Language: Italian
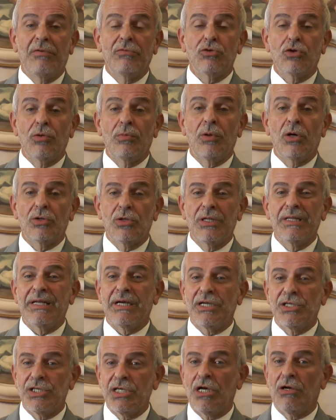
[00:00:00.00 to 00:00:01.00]
avuto modo di
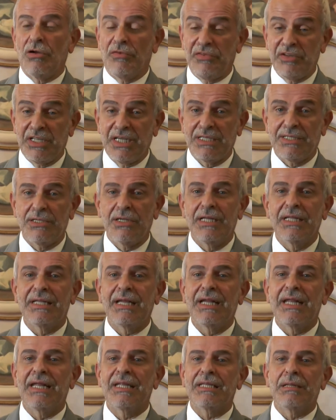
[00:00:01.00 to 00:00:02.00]
interagire con la Federazione
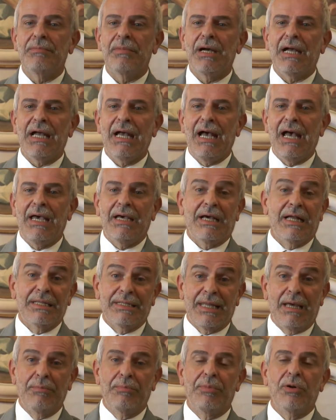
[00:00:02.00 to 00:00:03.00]
Italiana Tabacca, in
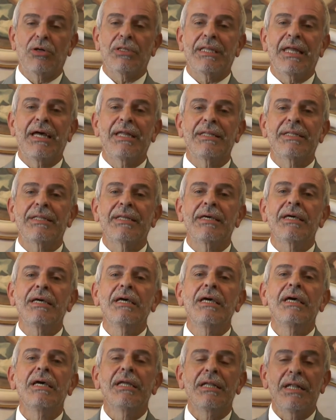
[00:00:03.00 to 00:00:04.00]
realtà importante
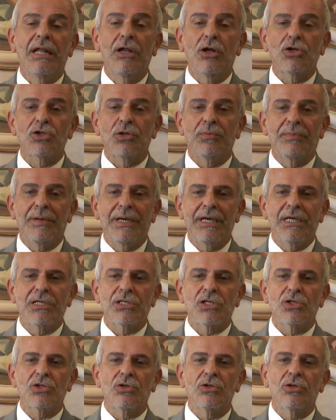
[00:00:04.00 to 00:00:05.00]
nel nostro
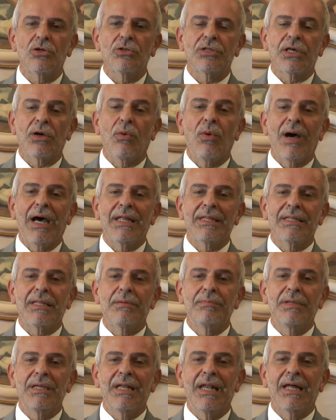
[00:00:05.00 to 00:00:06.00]
paese, sono oltre
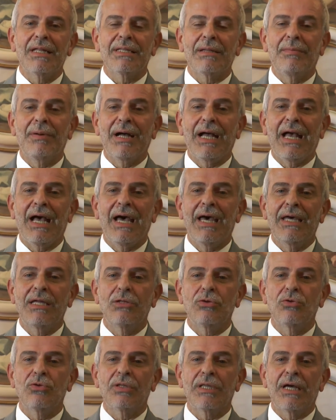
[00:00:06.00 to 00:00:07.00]
40.000 tabaccai in
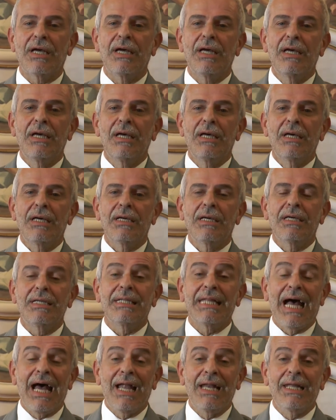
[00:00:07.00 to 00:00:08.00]
tutta
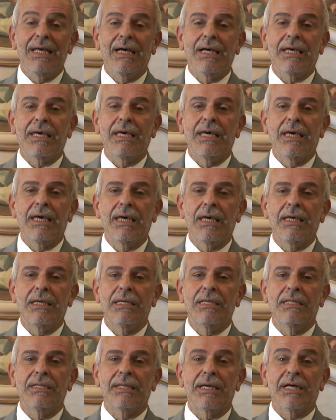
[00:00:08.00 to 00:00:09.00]
Italia che
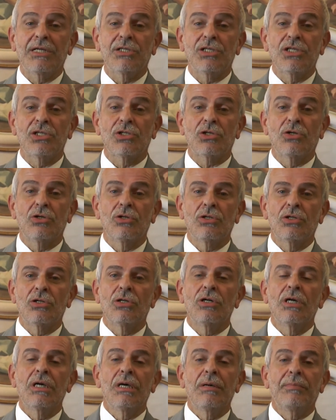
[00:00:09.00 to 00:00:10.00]

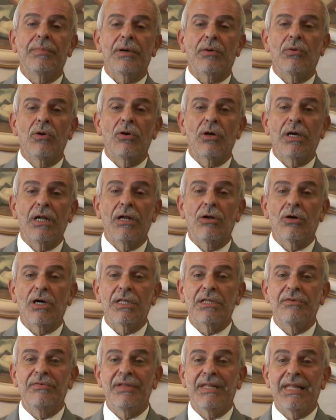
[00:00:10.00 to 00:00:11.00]
interagiscono per quello che è la loro
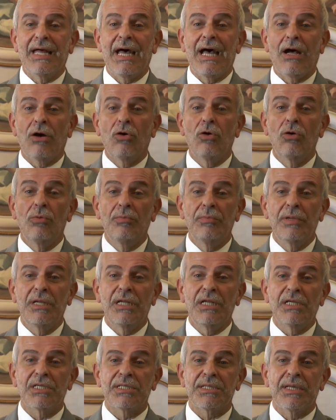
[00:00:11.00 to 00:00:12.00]
attività col
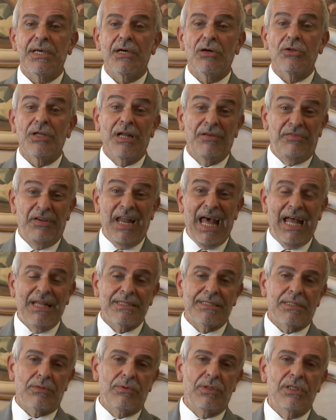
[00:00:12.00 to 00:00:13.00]
Ministero delle
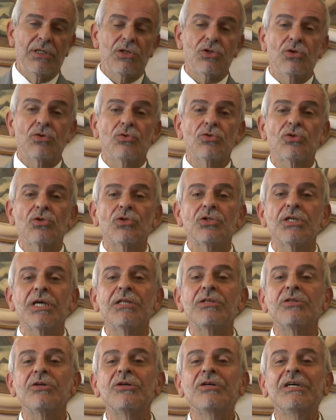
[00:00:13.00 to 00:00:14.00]
Finanze, quindi sono
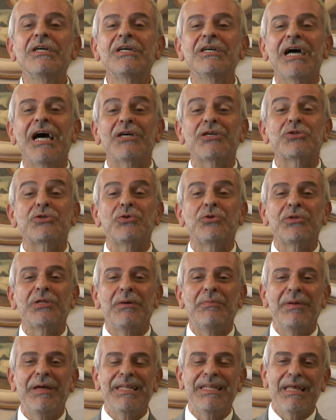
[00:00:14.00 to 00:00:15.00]
soggetto
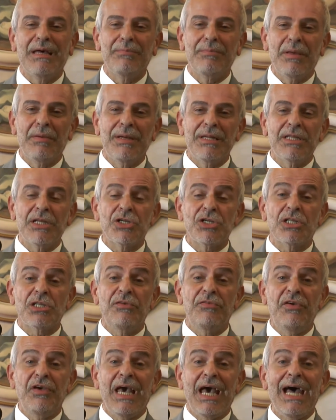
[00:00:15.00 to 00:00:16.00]
assolutamente ampiamente
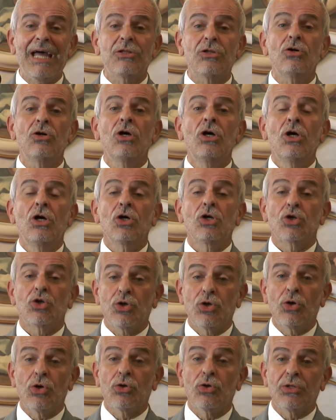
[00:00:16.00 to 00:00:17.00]
certificato,
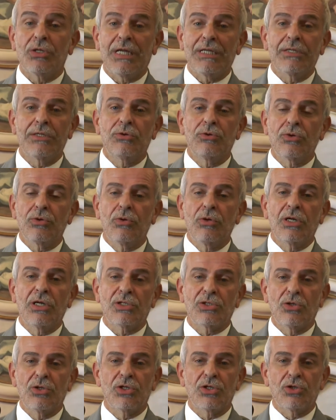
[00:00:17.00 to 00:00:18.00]
sono dotati di tutti quelli che
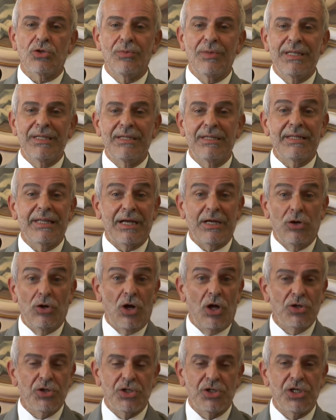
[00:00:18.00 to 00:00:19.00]
sono gli strumenti
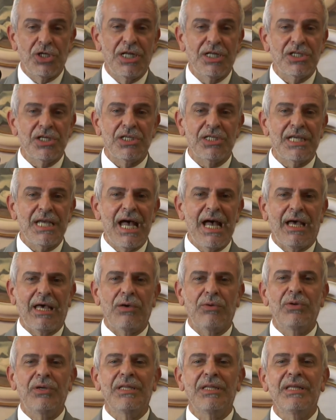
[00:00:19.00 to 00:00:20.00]
tecnologici necessari,
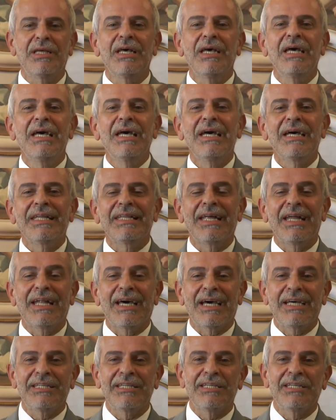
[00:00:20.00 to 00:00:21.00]
quindi dalla
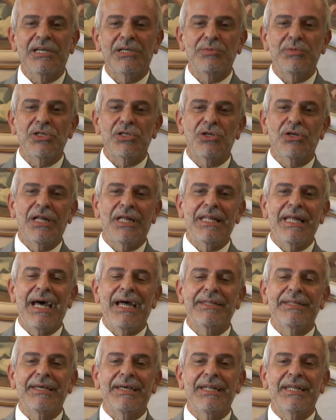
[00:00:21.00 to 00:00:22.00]
rete di trasmissione
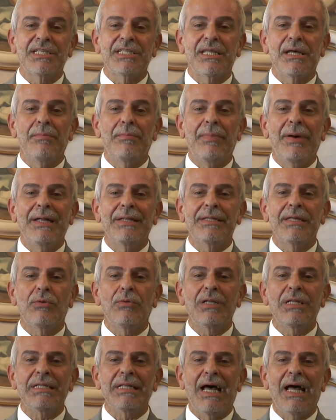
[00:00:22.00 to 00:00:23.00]
dati alle stampanti e
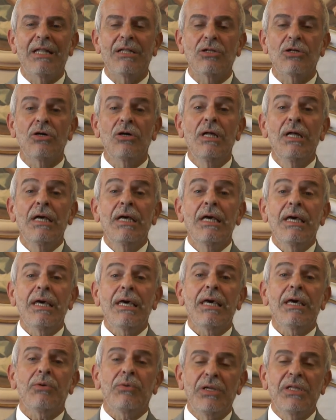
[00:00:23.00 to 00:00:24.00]
quant'altro,
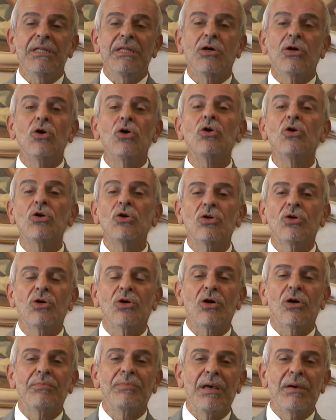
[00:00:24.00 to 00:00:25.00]
e quindi con
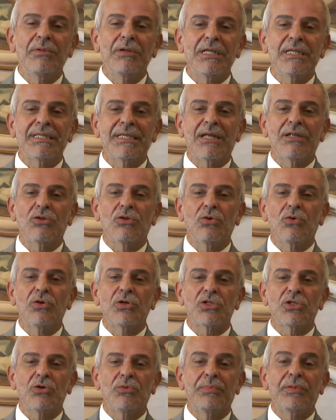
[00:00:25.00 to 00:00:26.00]
loro abbiamo iniziato
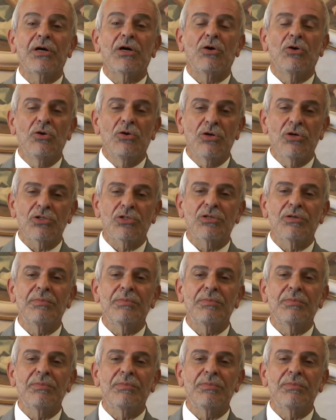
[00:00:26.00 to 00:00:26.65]
questo percorso.